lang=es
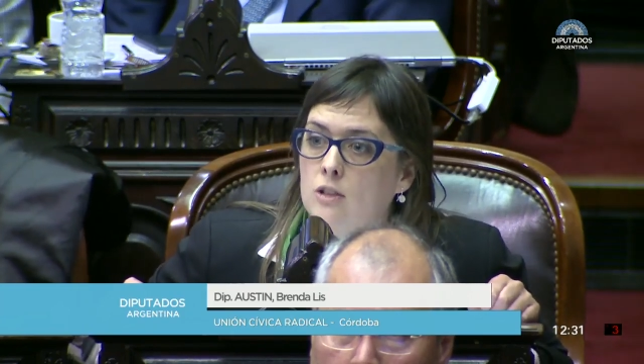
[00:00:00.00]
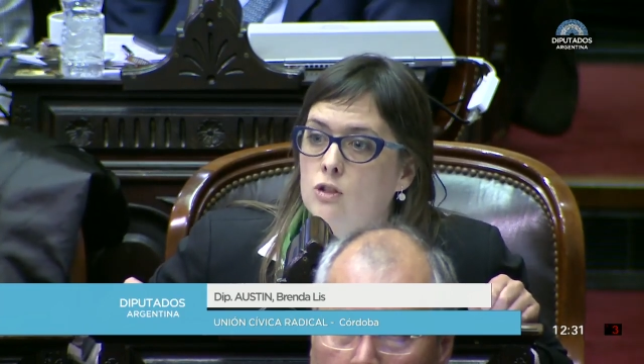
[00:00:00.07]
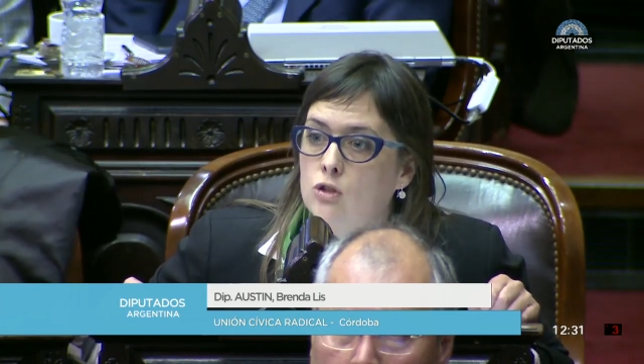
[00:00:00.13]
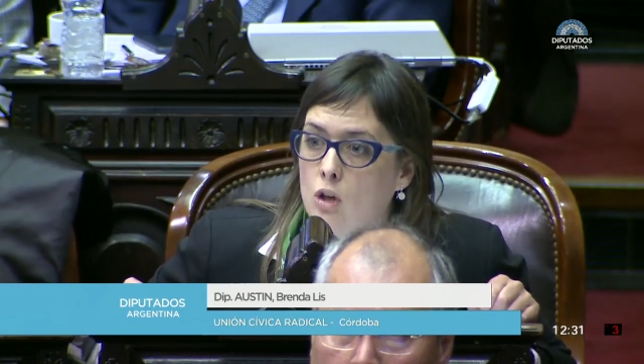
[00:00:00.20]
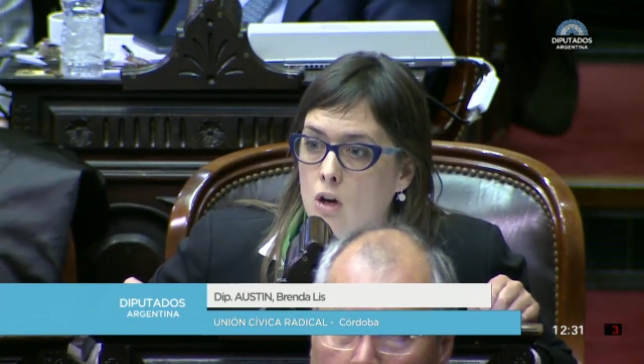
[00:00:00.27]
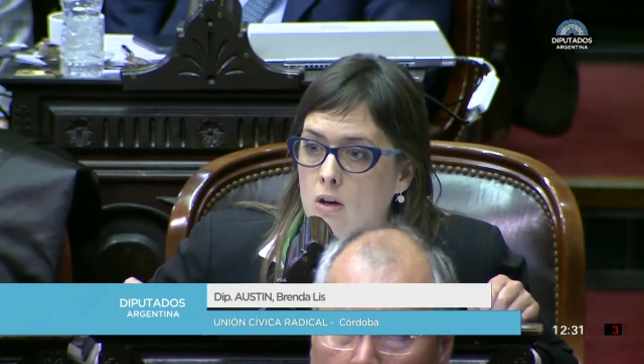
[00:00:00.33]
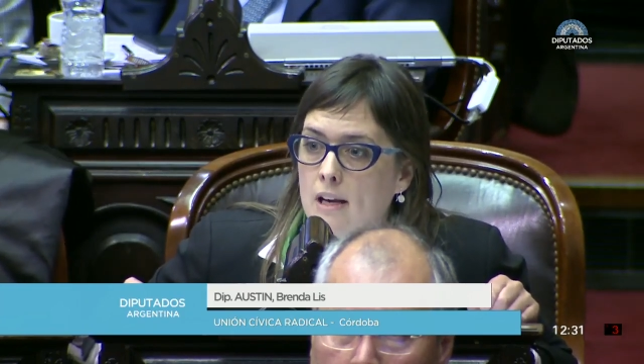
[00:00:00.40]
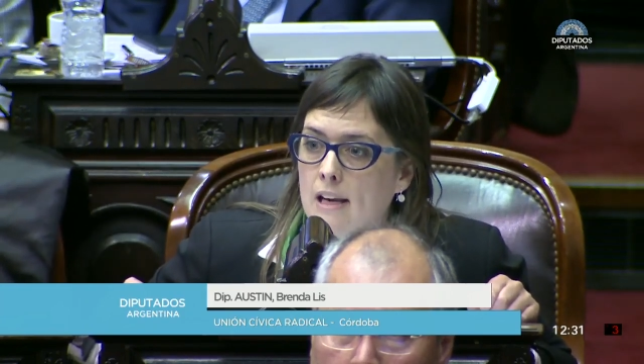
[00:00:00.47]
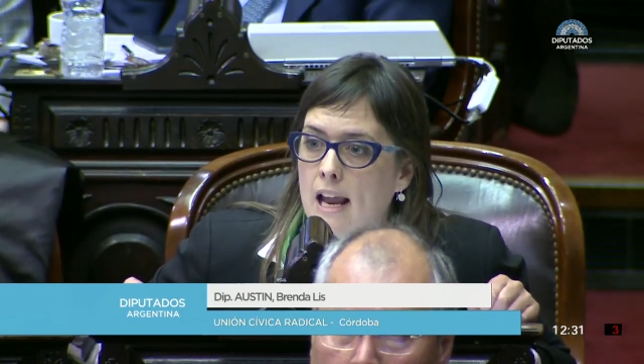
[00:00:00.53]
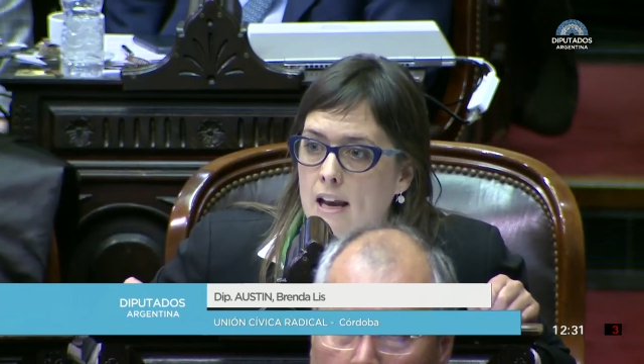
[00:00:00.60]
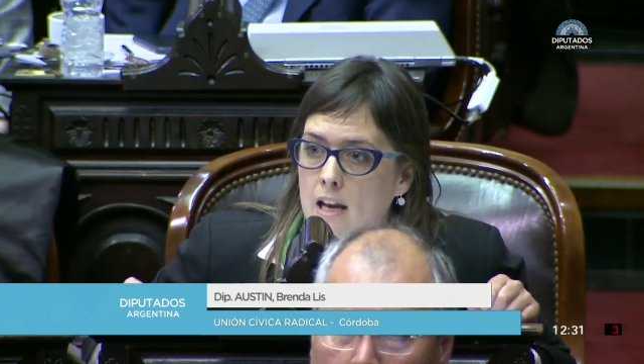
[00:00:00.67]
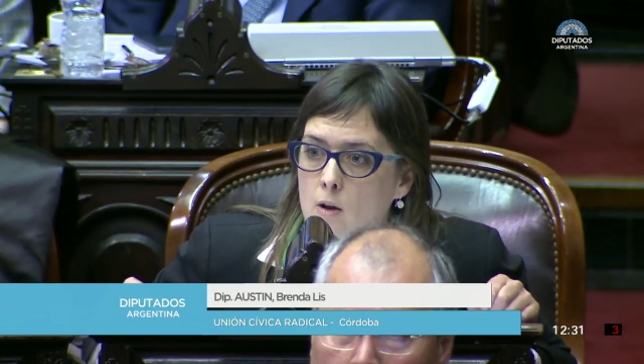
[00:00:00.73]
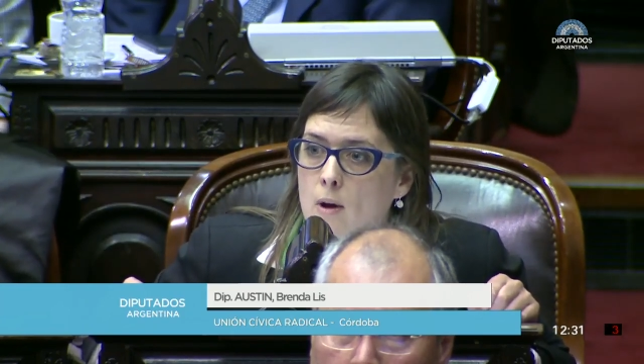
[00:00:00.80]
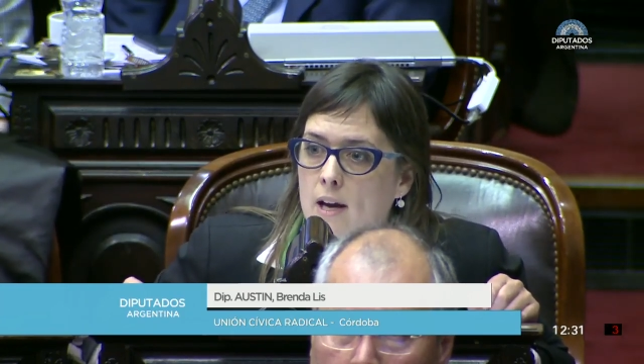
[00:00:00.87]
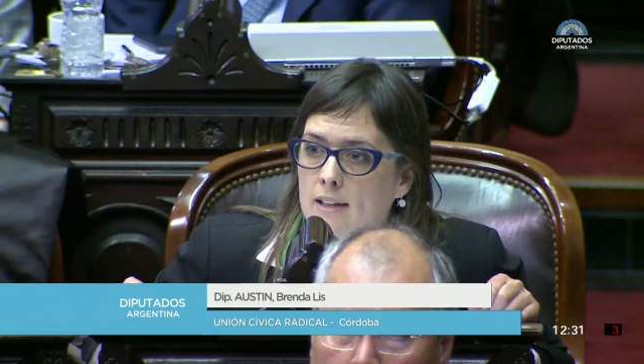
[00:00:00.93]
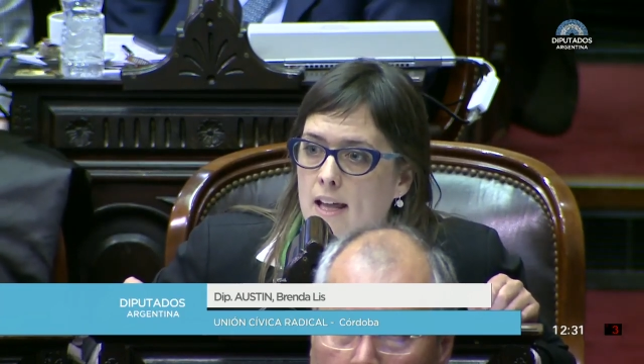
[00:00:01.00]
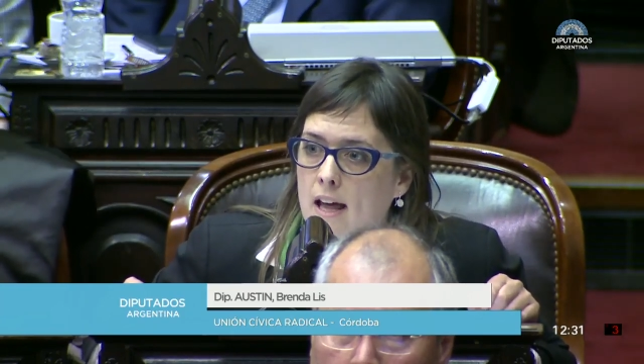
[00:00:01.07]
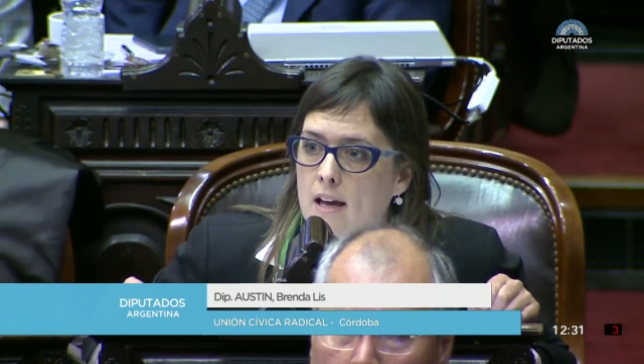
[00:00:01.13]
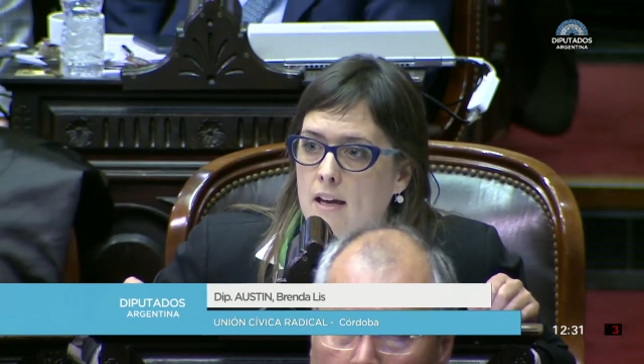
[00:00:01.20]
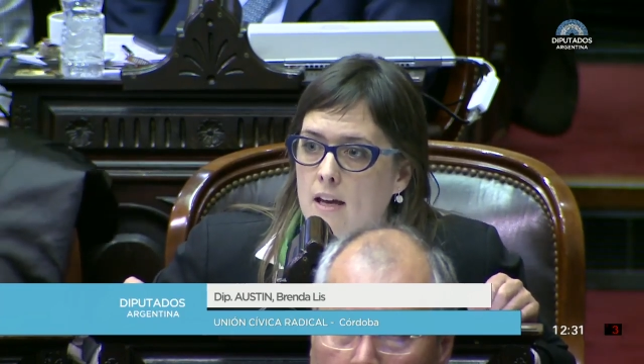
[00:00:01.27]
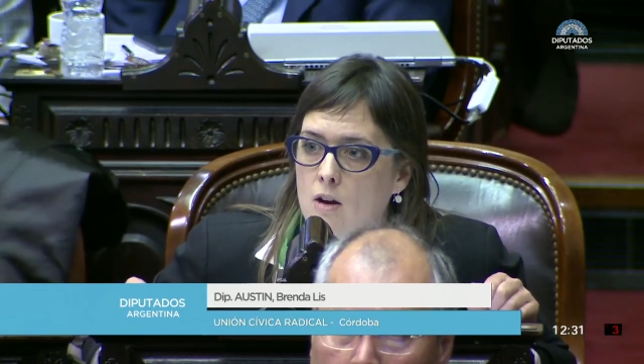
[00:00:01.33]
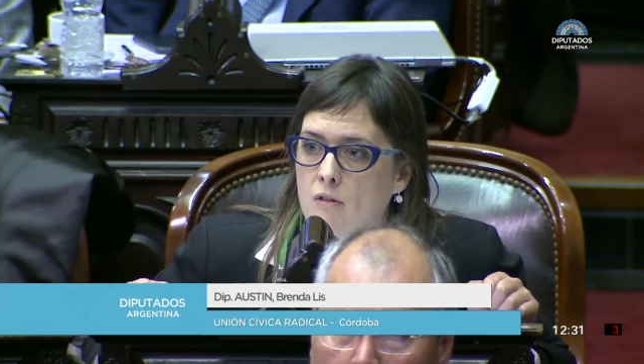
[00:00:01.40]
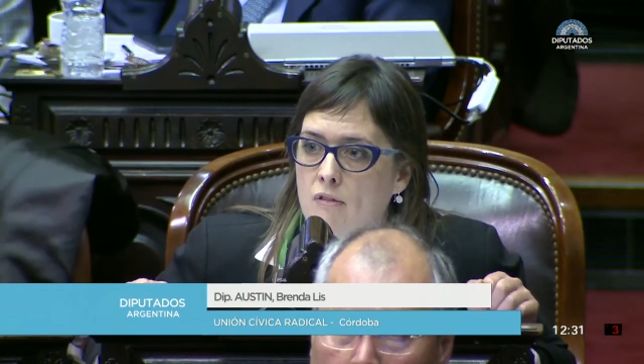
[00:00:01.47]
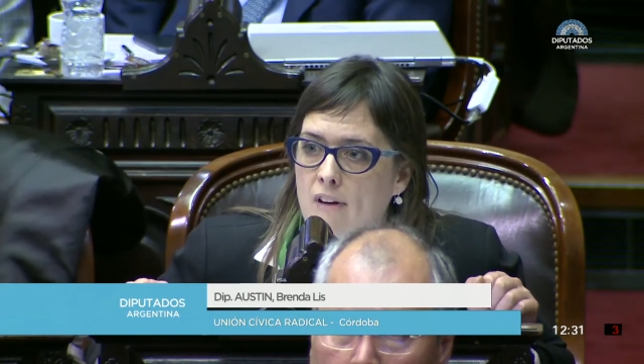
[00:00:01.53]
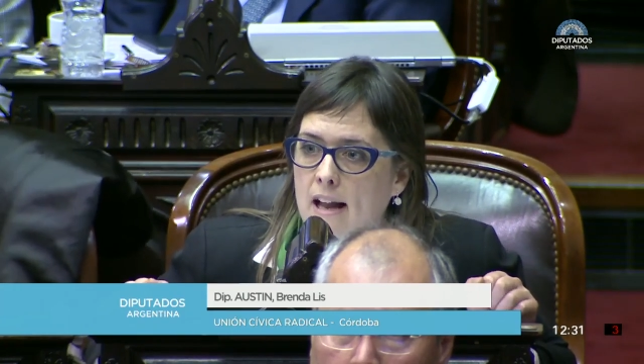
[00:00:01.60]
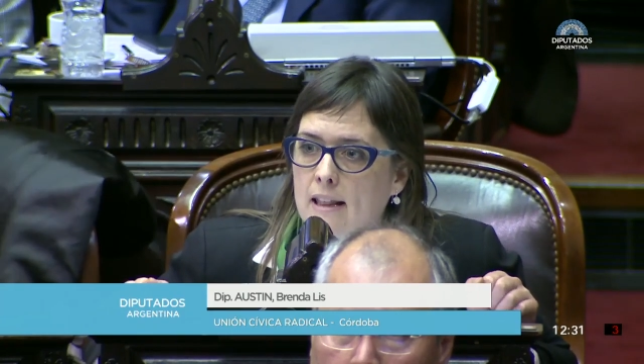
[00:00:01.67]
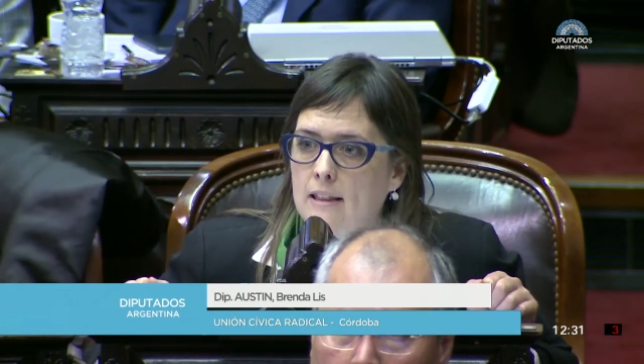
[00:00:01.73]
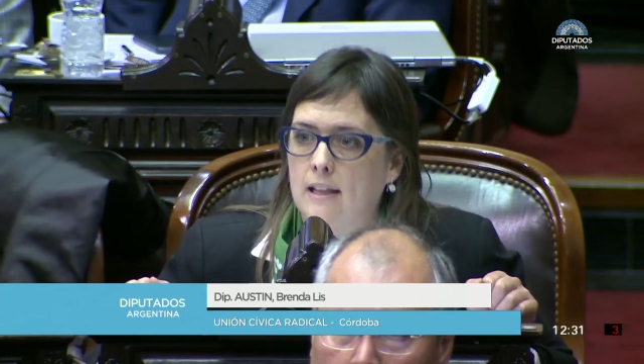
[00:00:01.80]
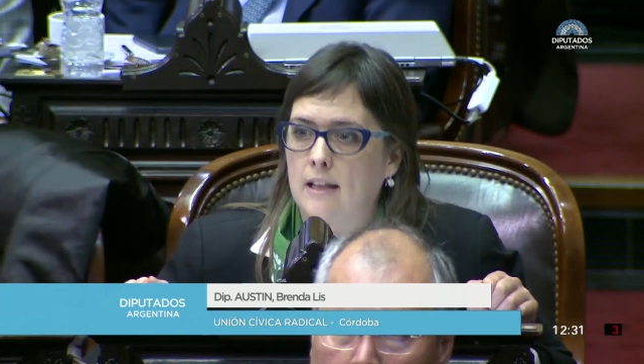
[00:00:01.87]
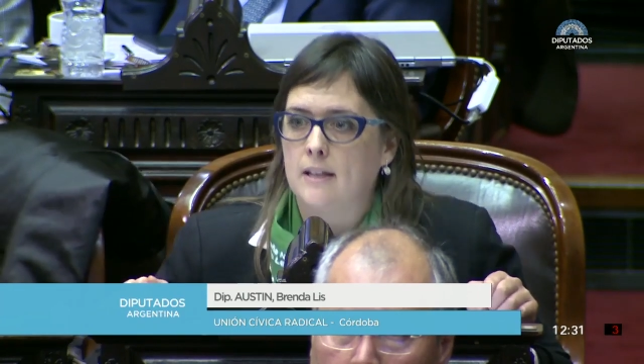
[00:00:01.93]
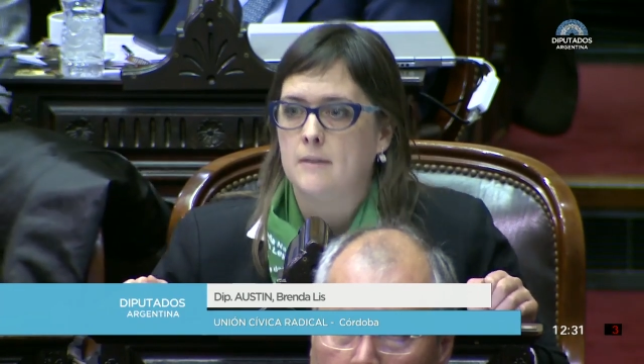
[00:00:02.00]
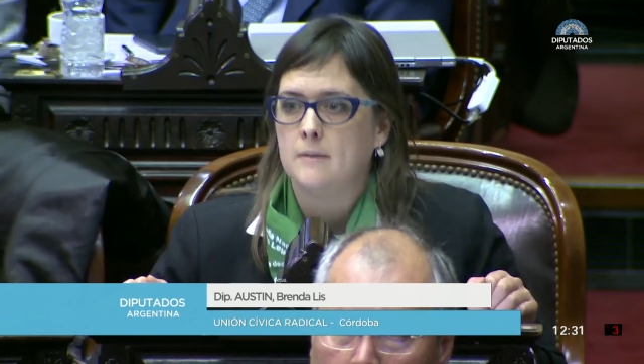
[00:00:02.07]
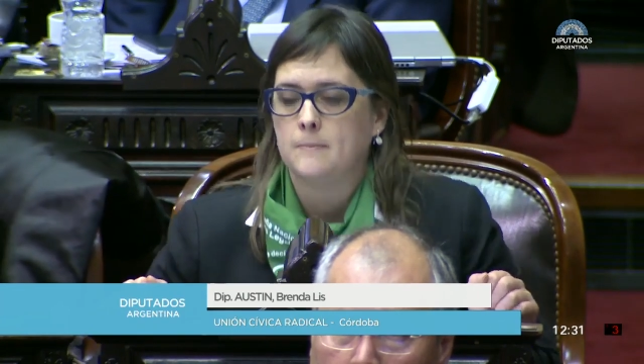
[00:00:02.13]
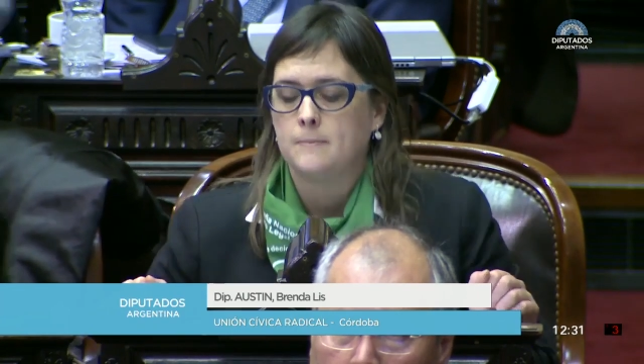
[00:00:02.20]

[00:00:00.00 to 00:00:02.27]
son las libertades que nos faltan.